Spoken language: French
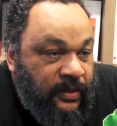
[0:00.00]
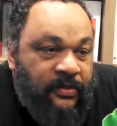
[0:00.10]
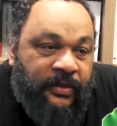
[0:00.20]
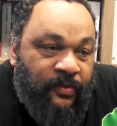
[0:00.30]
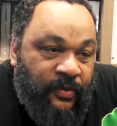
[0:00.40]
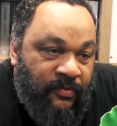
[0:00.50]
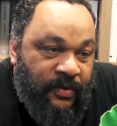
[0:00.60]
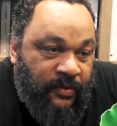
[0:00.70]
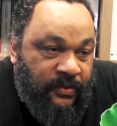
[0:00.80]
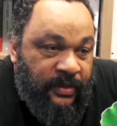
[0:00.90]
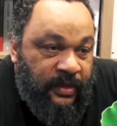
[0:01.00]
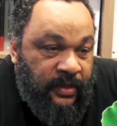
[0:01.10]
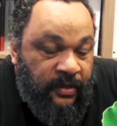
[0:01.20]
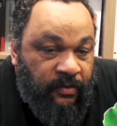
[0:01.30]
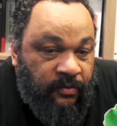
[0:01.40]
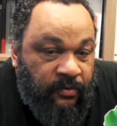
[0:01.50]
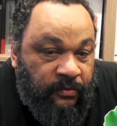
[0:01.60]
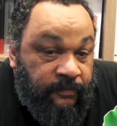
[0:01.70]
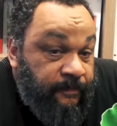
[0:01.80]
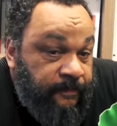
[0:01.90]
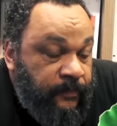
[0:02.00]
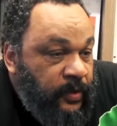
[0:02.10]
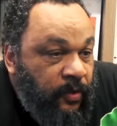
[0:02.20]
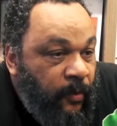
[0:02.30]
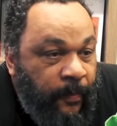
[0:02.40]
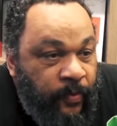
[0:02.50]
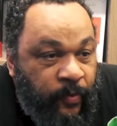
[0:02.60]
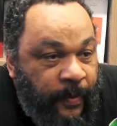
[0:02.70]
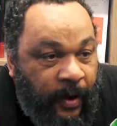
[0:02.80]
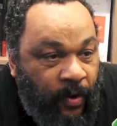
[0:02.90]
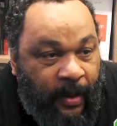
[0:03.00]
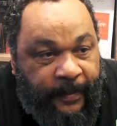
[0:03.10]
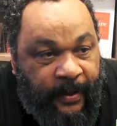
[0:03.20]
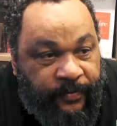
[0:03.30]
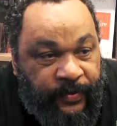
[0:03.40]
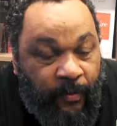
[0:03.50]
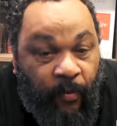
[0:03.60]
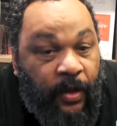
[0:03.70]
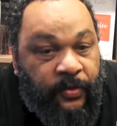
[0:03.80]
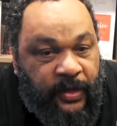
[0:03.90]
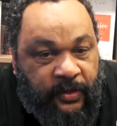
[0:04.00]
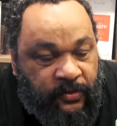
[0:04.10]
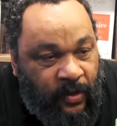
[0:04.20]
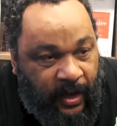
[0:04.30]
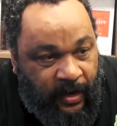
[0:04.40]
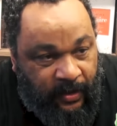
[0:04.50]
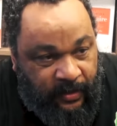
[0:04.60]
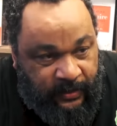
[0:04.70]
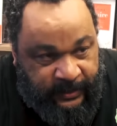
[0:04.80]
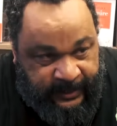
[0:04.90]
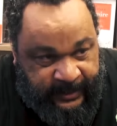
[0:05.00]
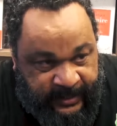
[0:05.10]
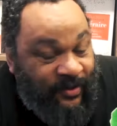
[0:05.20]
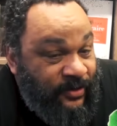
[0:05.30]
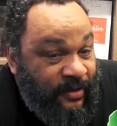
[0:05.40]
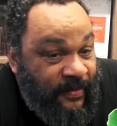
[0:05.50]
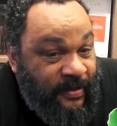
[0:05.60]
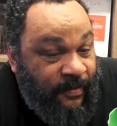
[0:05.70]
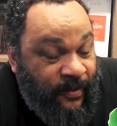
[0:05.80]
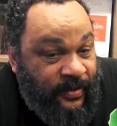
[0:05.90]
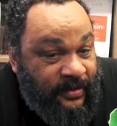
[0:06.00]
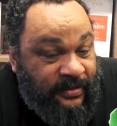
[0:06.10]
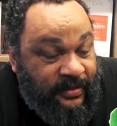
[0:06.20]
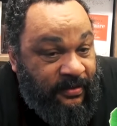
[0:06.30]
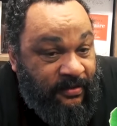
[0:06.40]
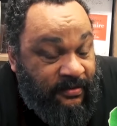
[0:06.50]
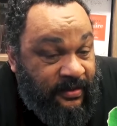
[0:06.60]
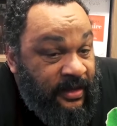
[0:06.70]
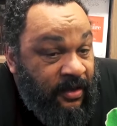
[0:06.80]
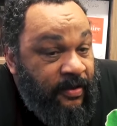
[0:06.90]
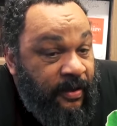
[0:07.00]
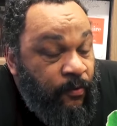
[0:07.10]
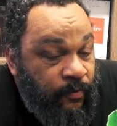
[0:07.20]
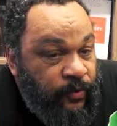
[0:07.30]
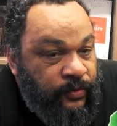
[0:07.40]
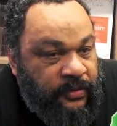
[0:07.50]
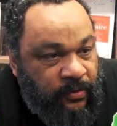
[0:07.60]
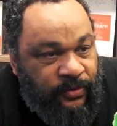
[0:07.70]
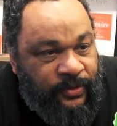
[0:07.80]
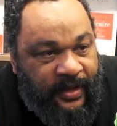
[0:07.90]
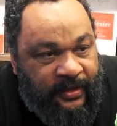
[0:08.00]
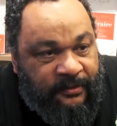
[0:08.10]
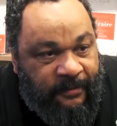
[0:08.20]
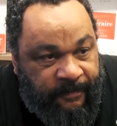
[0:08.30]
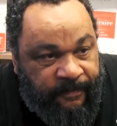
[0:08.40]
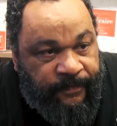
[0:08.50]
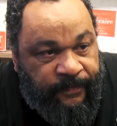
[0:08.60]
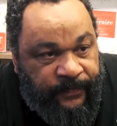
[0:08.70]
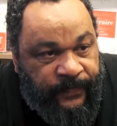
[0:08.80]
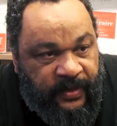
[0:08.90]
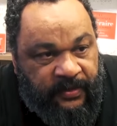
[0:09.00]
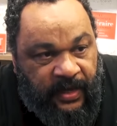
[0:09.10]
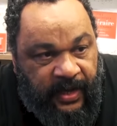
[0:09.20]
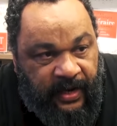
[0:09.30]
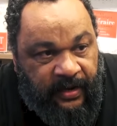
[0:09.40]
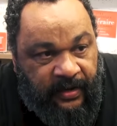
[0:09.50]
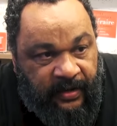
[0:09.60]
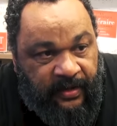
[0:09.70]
Ça, c'est une évidence il ne nous parlera pas, ni à moi, ni à Soral, sans jamais aborder ce qu'il connaît le mieux, c'est le judaïsme et Israël.